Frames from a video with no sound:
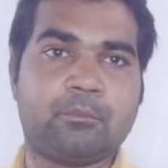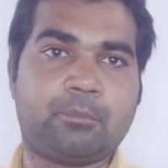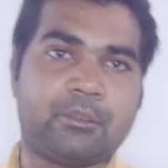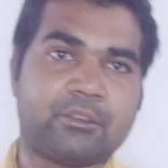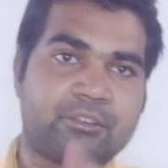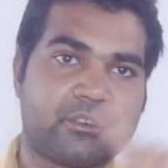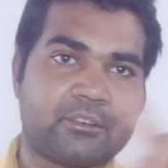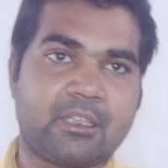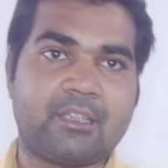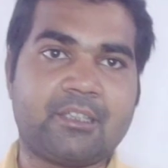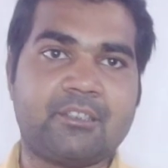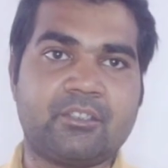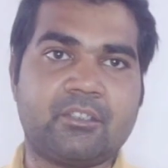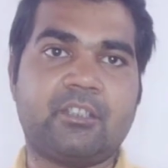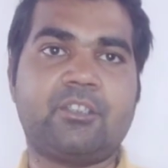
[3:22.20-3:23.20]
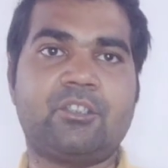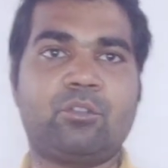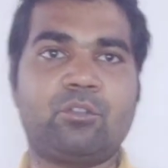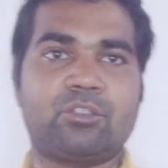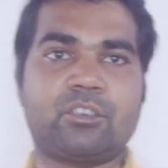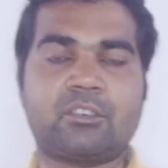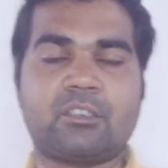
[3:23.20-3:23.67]
फिर से सारी चीज़ें
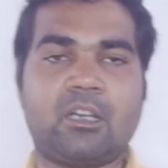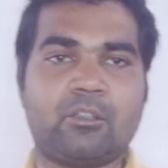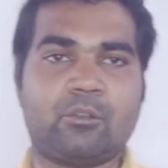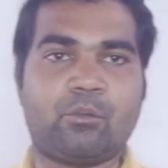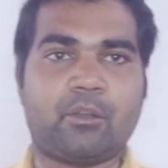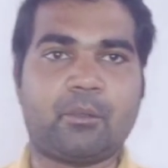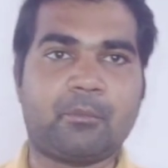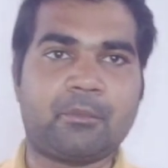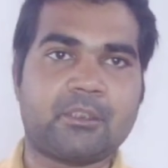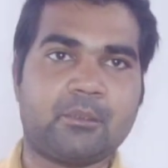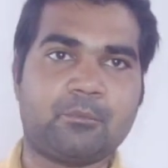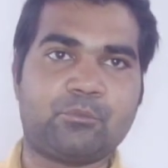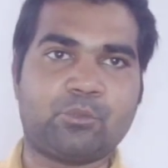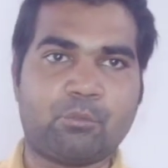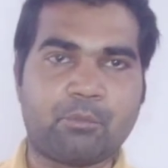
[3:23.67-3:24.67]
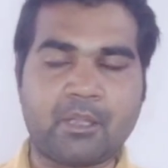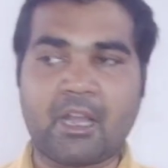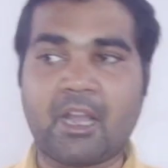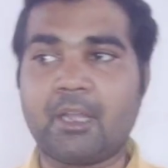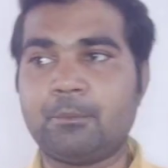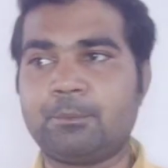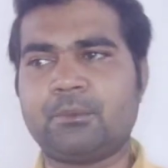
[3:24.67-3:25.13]
जीरो से स्टार्ट होंगी मतलब जो भी
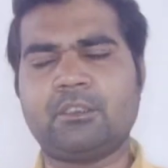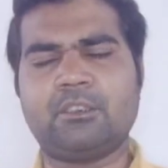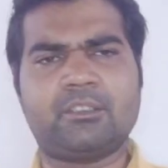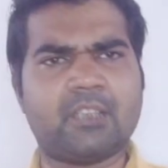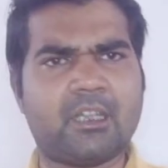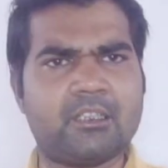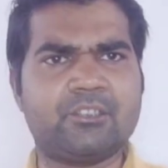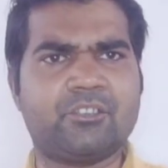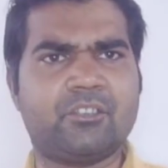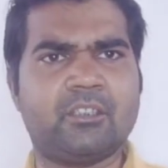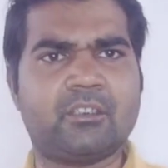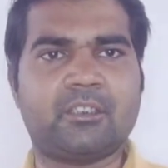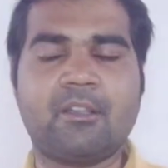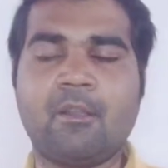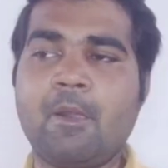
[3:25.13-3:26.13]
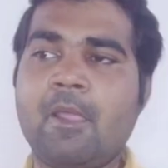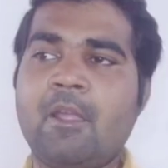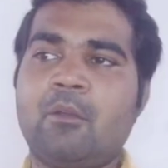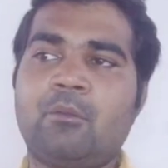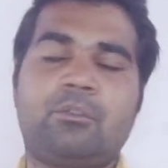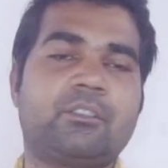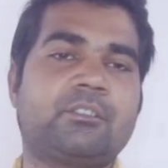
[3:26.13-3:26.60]
हाइप थी सारी चीज़ें थी
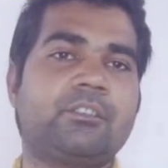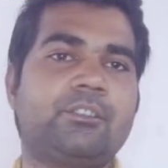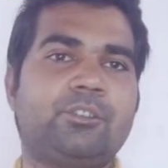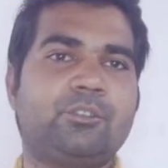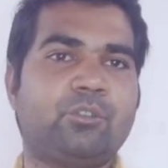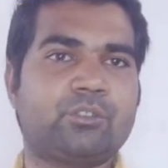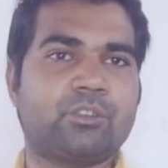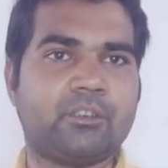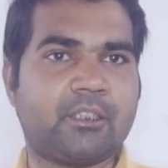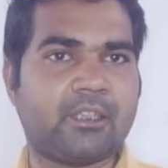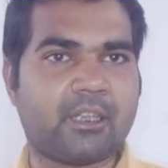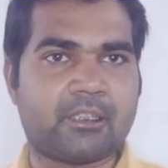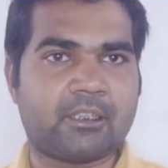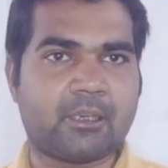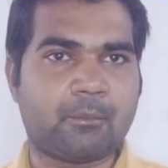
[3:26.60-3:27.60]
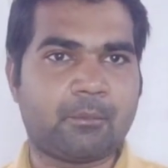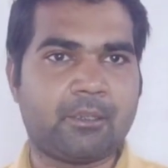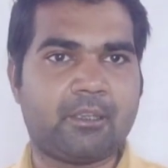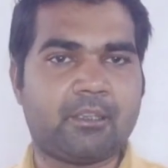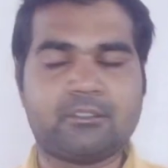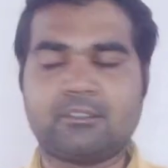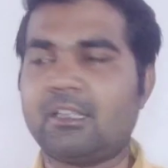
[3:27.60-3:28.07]
फिर से जीरो से इन्हें करना
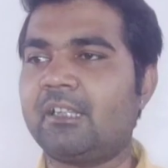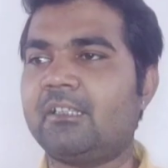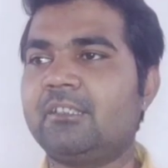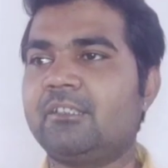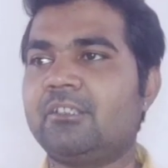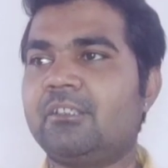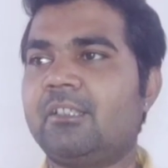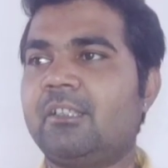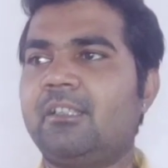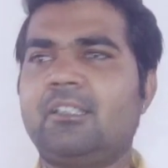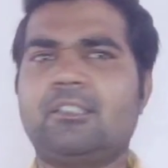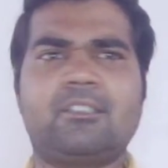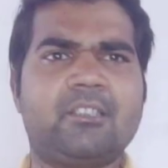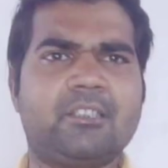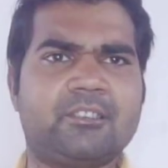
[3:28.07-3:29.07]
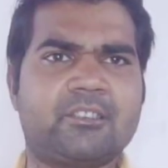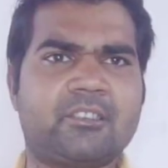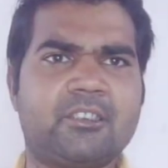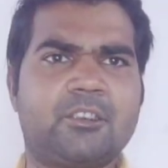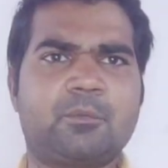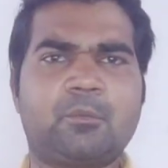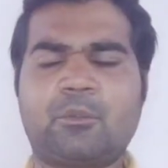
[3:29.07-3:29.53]
पड़ेगा सारी चीज़ें इतनी
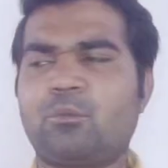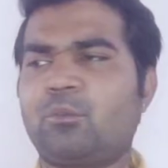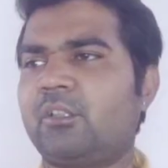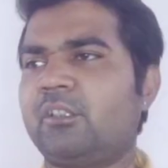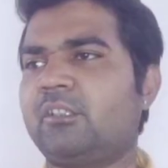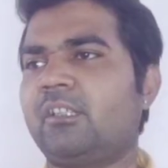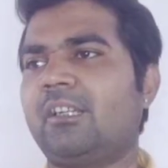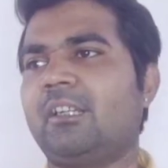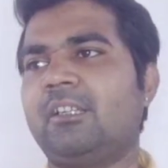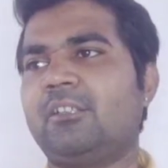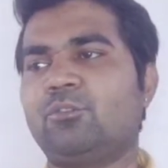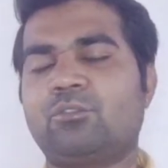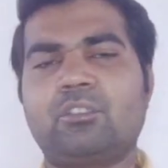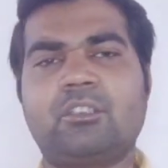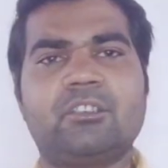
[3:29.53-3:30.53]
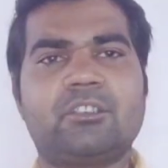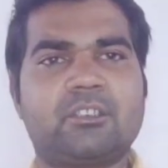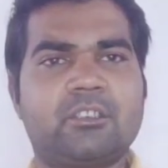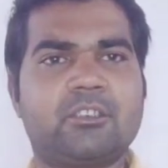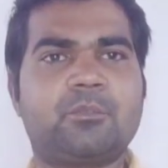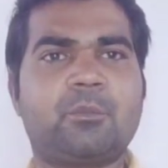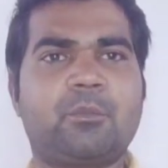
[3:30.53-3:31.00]
स्कीम्स पर हो रही थी रिलीज उतनी
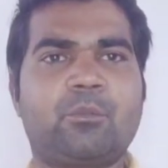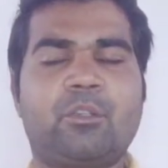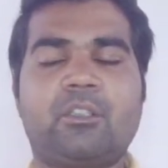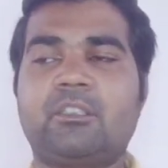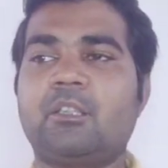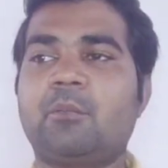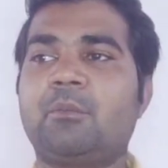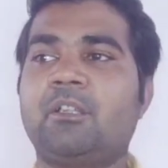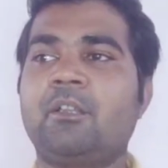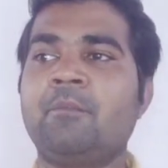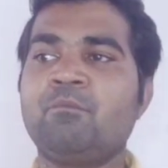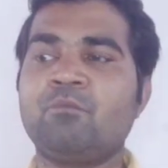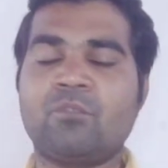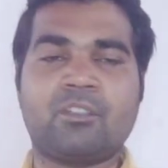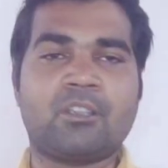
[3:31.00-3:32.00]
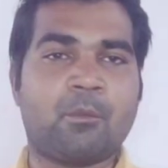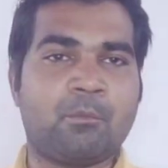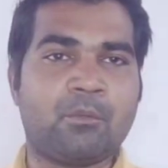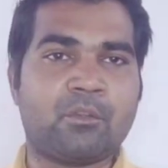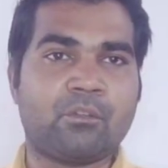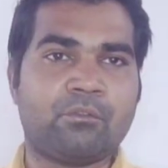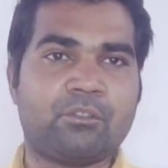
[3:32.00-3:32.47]
स्कीम्स पर हो रही थी अभी
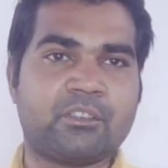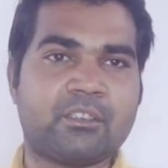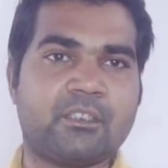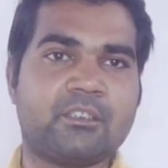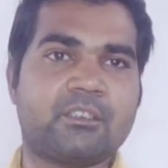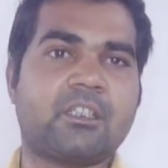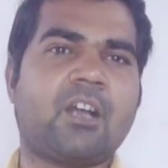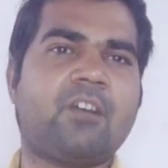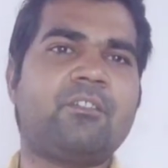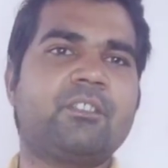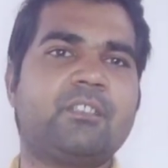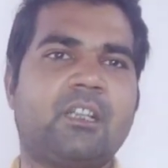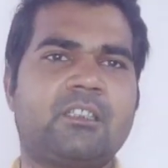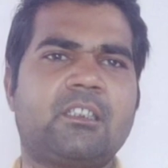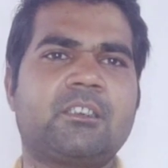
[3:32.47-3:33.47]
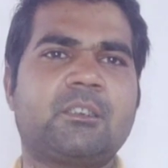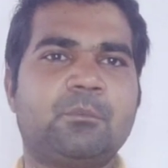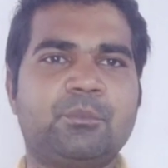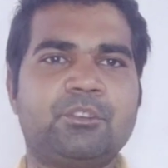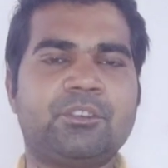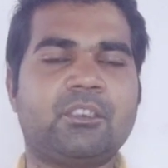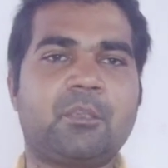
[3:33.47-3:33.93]
नंबर ऑफ स्कीम्स काफ़ी ज़्यादा थी
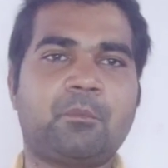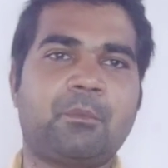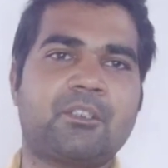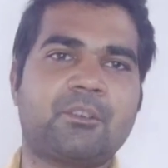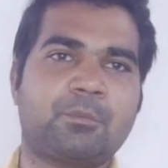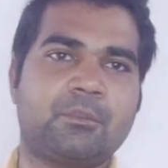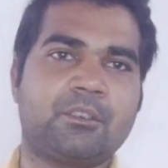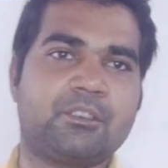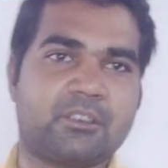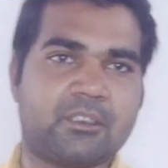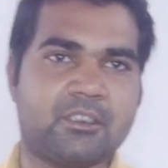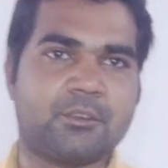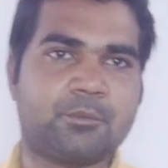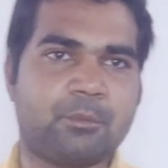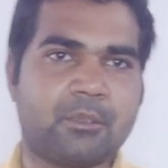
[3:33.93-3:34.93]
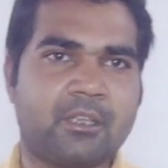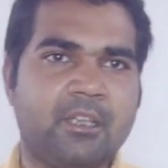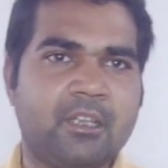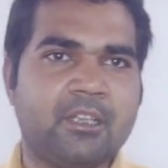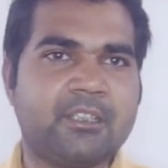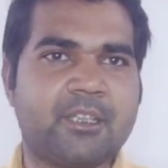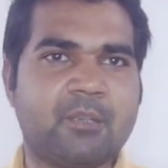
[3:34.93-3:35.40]
बीस हज़ार प्लस स्कीम्स पर
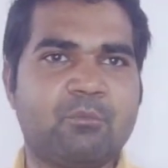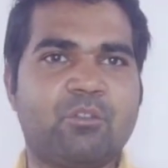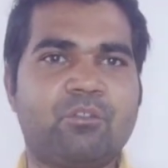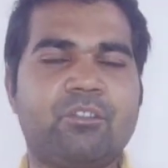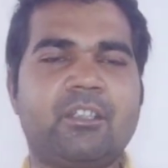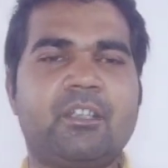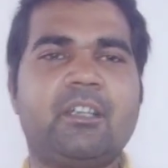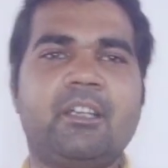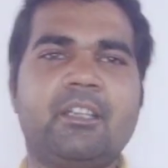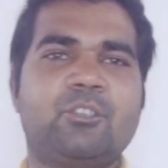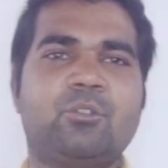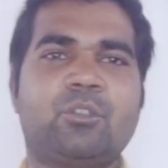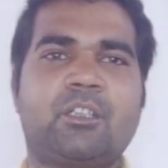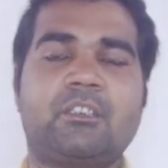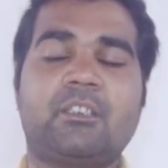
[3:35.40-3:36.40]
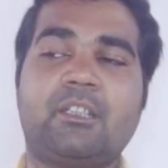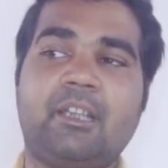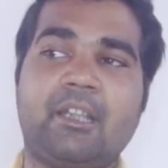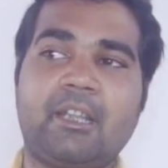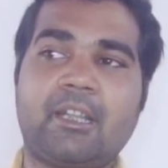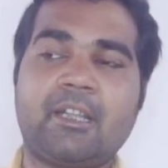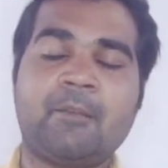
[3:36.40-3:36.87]
ये मूवी रिलीज हो रही थी
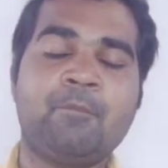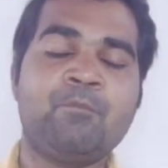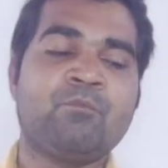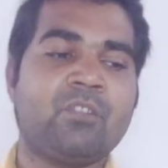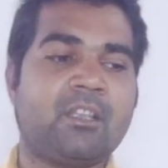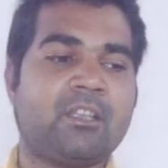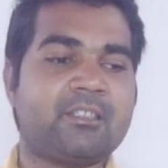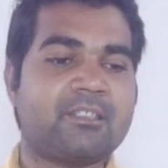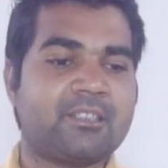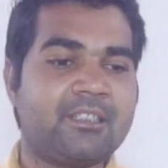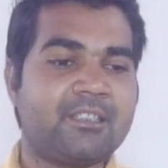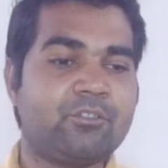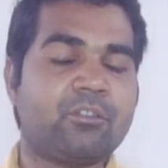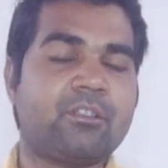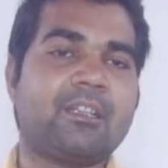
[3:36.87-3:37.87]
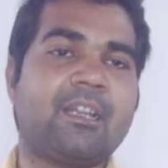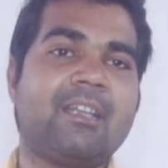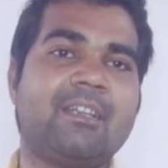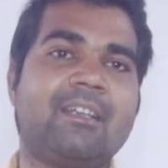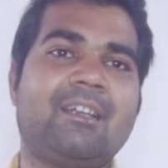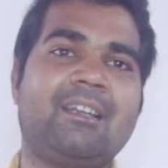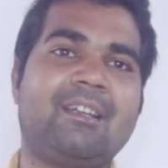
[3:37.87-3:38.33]
लेकिन इसकी जो
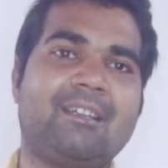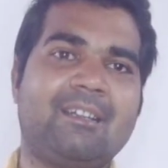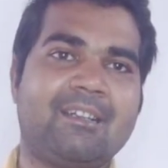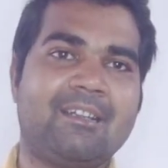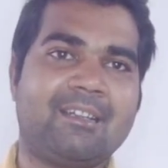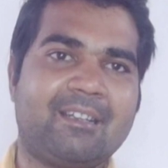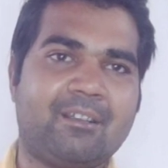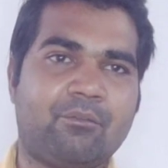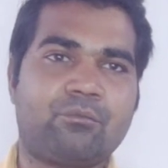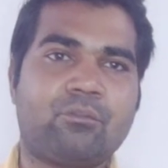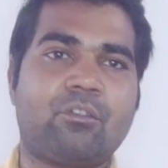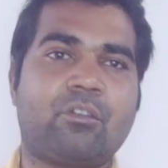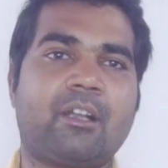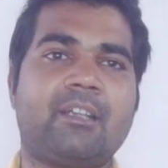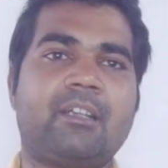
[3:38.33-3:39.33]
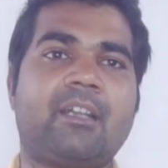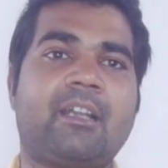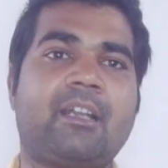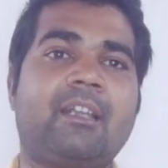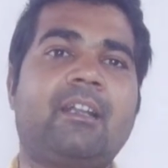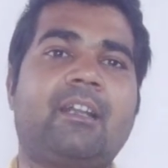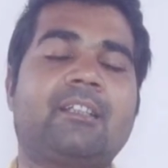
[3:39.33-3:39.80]
नई रिलीज डेट है वो कहीं ना
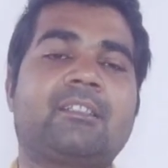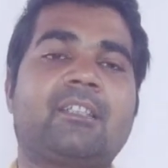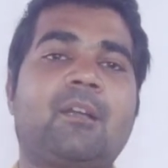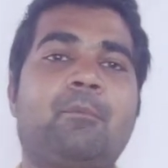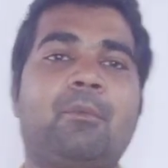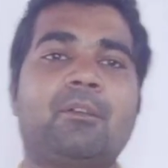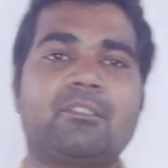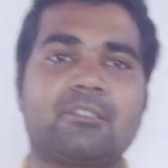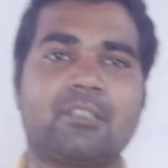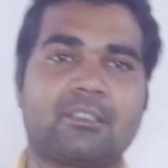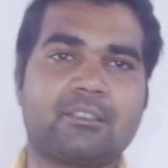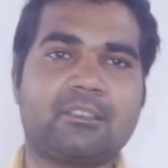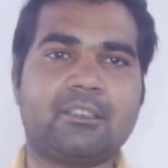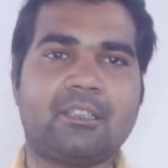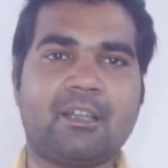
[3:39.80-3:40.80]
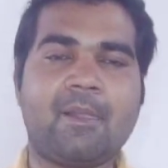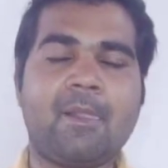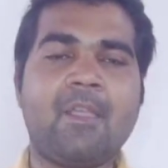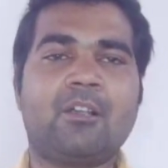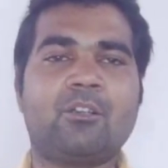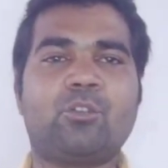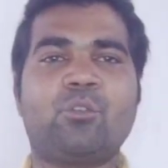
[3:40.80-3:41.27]
कहीं खतरा बन सकती है
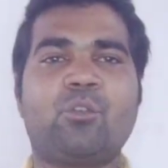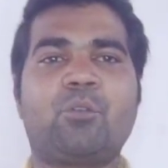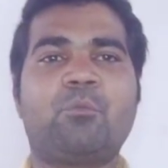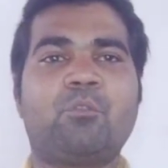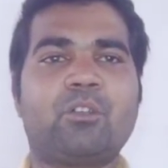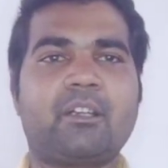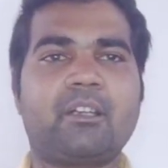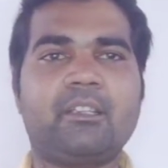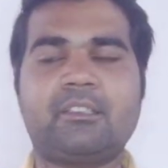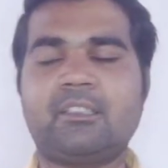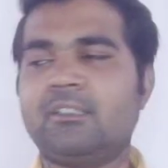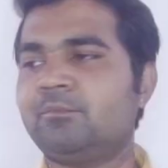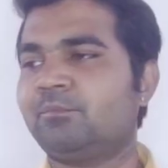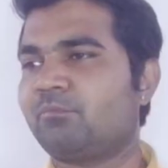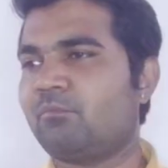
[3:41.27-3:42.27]
लोग बोल रहे थे